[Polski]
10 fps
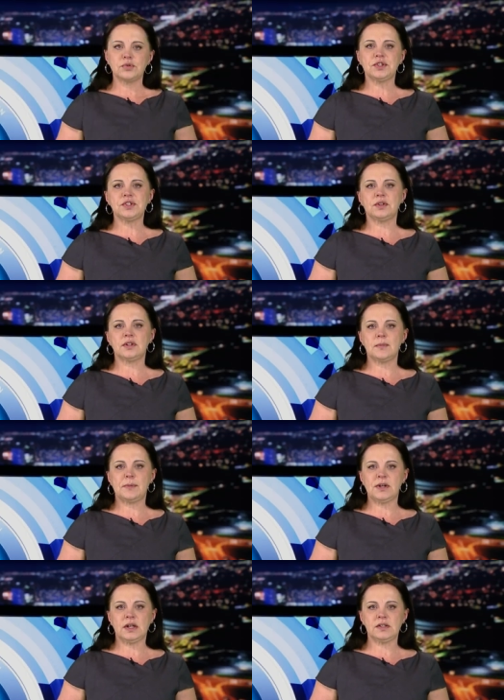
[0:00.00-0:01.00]
Przed sądem
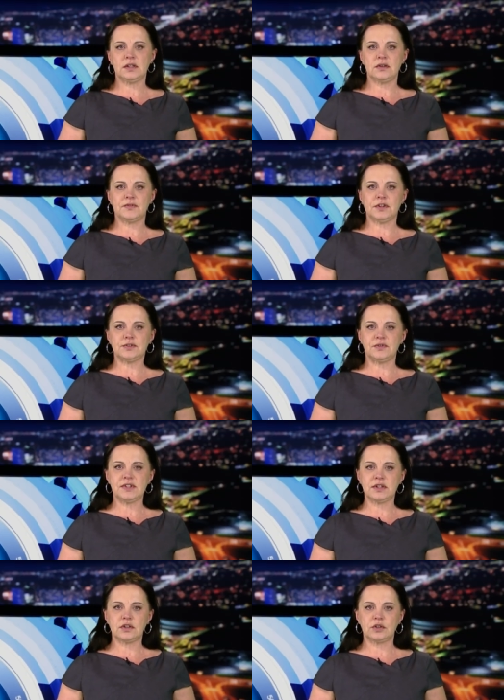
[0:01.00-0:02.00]
apelacyjnym w
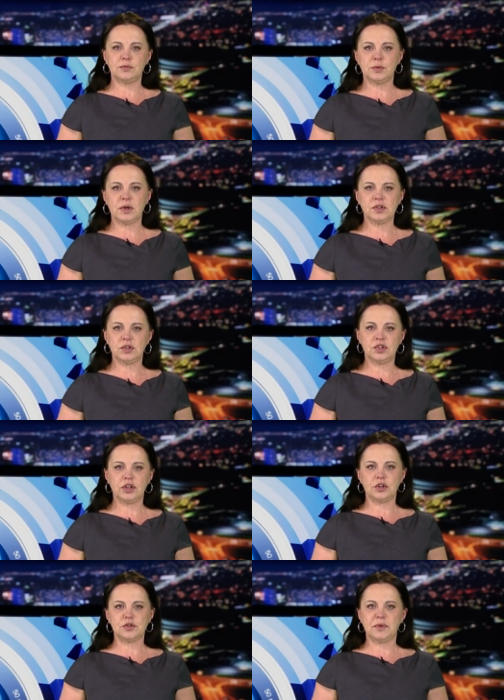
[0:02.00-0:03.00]
Katowicach odbyła się
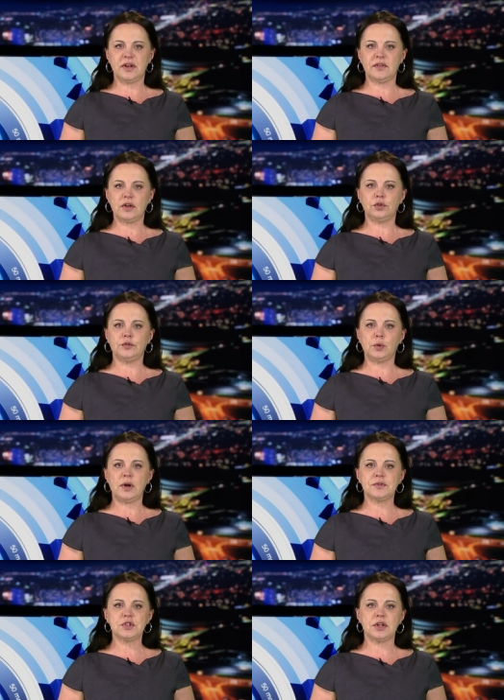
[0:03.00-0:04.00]
dzisiaj rozprawa
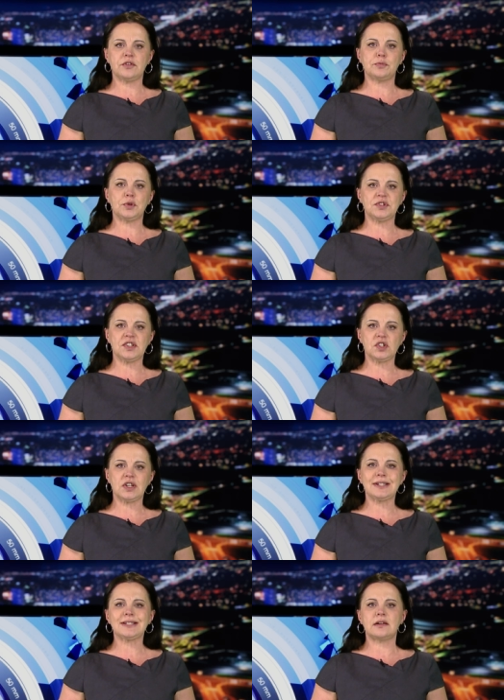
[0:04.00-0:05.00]
odwoławcza w
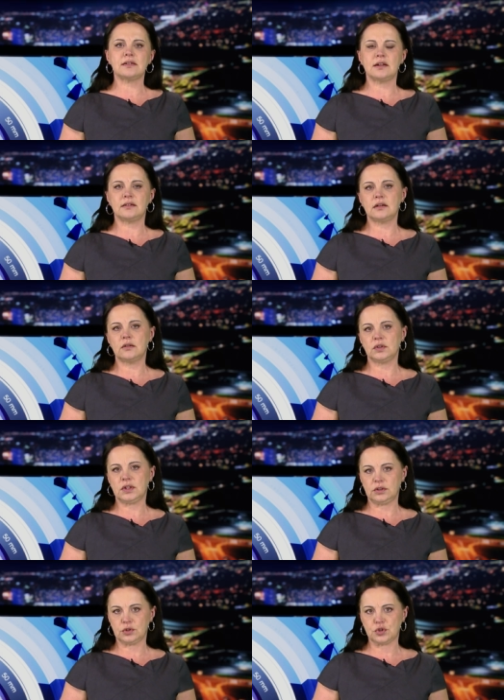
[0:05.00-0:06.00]
procesie skazanego
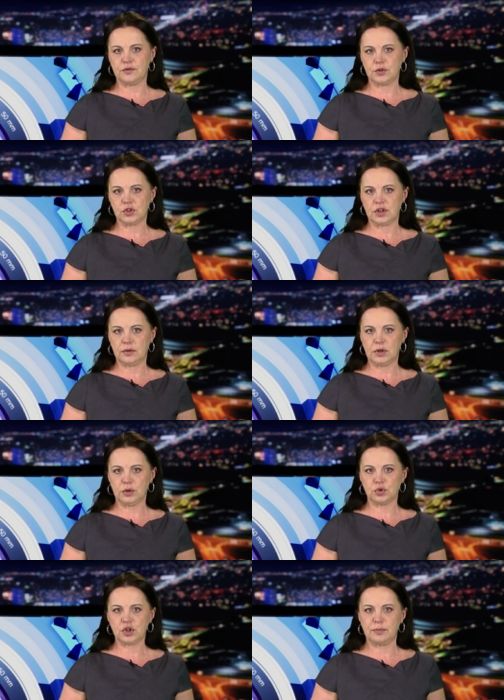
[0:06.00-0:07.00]
na dożywocie
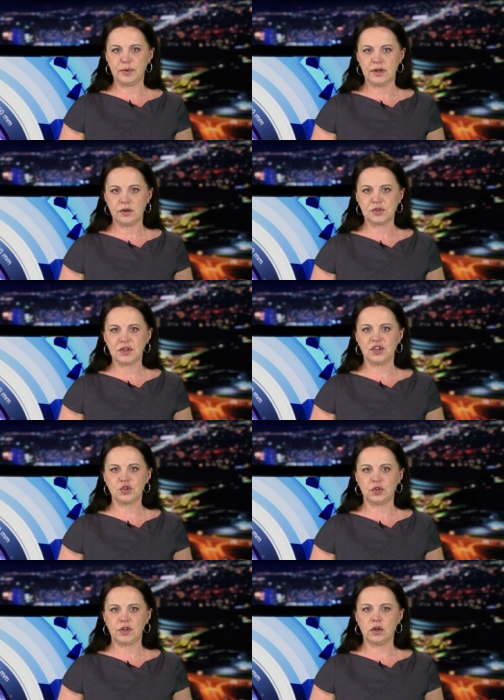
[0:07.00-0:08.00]
Mariusza P.,
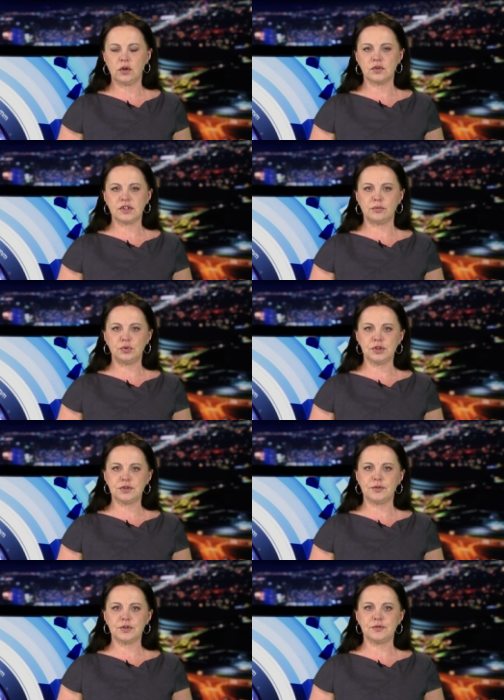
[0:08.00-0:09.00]
oskarżonego o
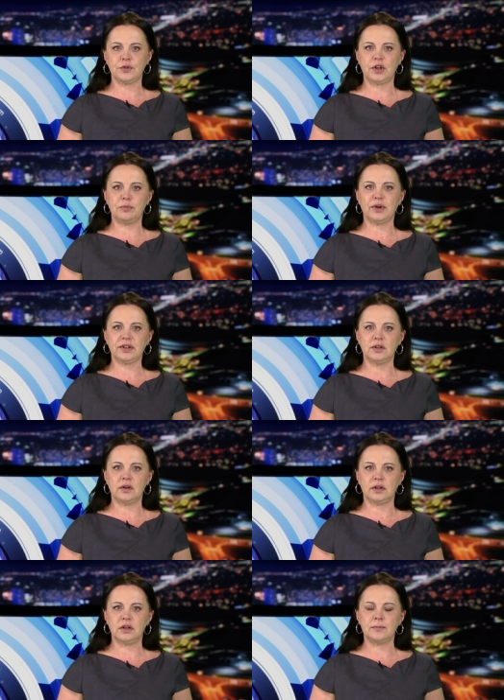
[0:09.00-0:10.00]
zabójstwo swojej
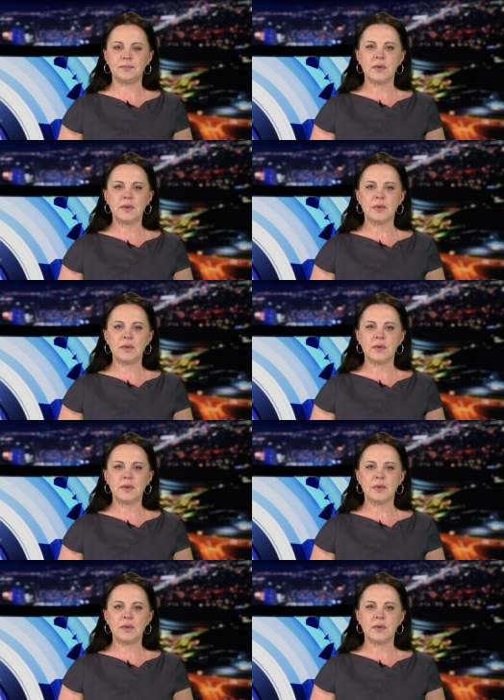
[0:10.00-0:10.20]
partnerki.